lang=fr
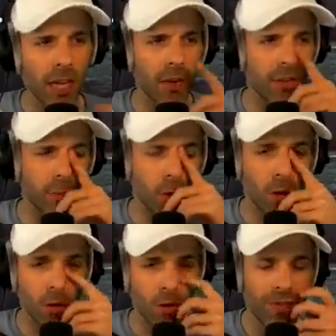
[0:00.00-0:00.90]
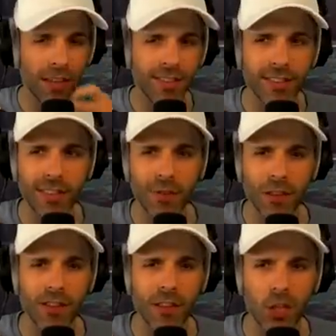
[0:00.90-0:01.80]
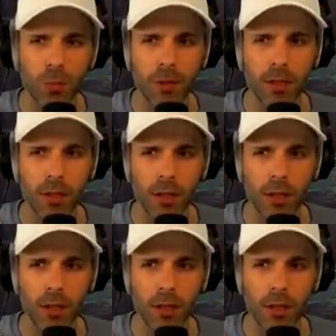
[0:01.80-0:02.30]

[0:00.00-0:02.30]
quasiment 26, 27 HP.